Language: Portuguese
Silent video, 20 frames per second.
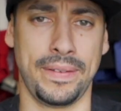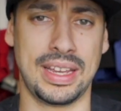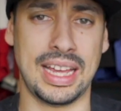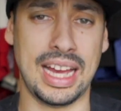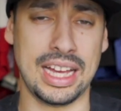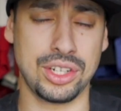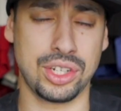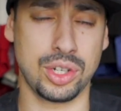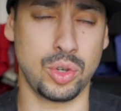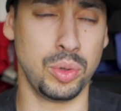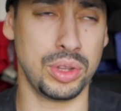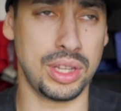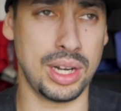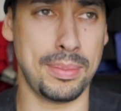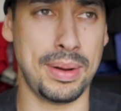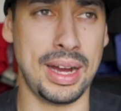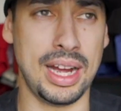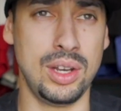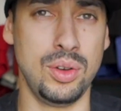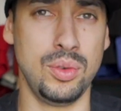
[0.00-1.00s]
que acho que o
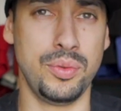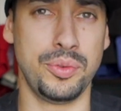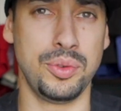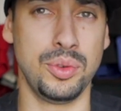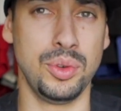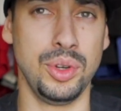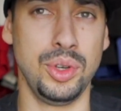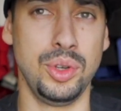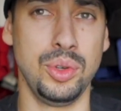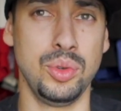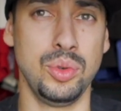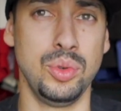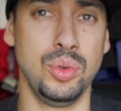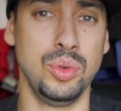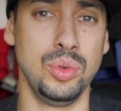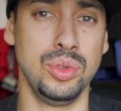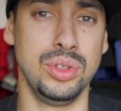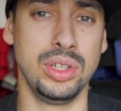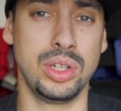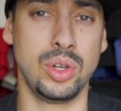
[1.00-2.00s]
trabalho foi
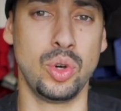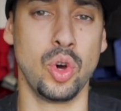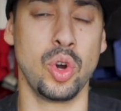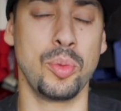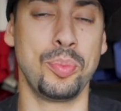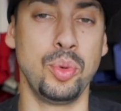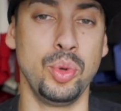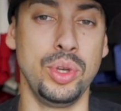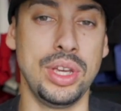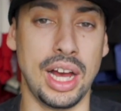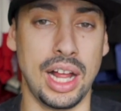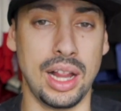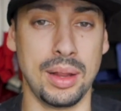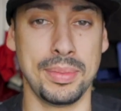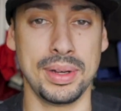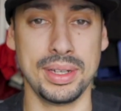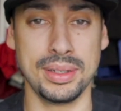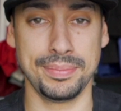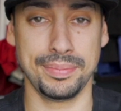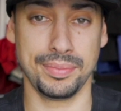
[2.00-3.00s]
o de corpo e
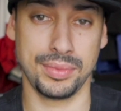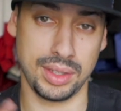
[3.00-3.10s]
alma